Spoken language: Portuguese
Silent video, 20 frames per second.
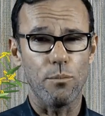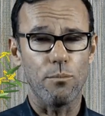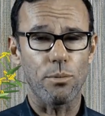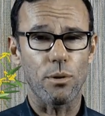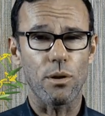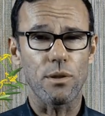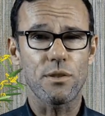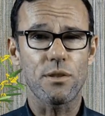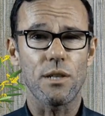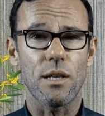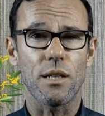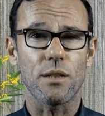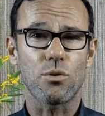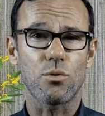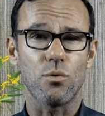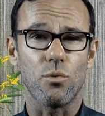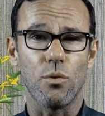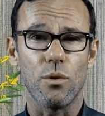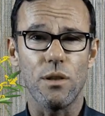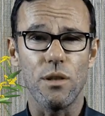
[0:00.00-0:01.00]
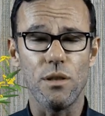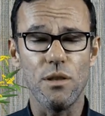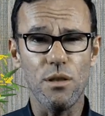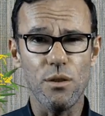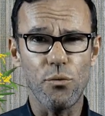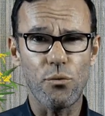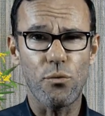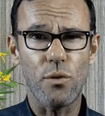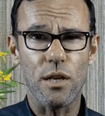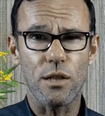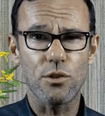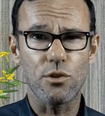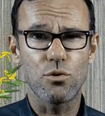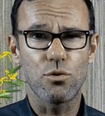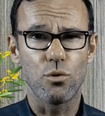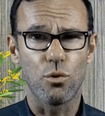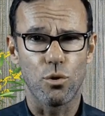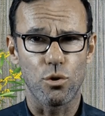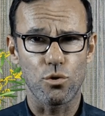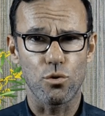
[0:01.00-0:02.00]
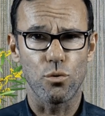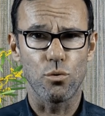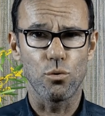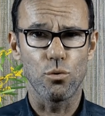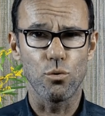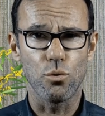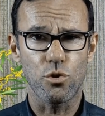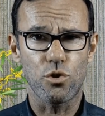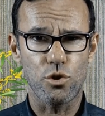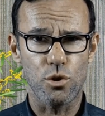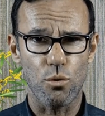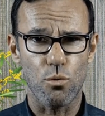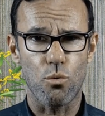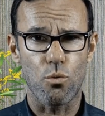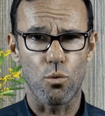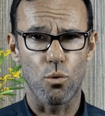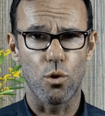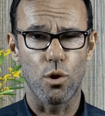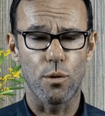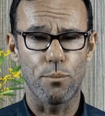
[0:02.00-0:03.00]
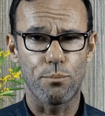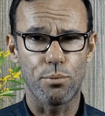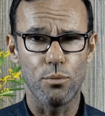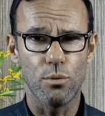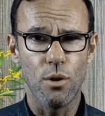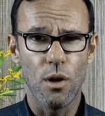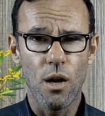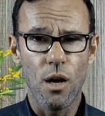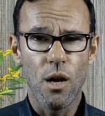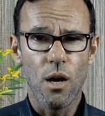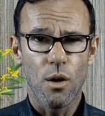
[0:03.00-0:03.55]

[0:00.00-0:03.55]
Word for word: um processo infeccioso no seu corpo,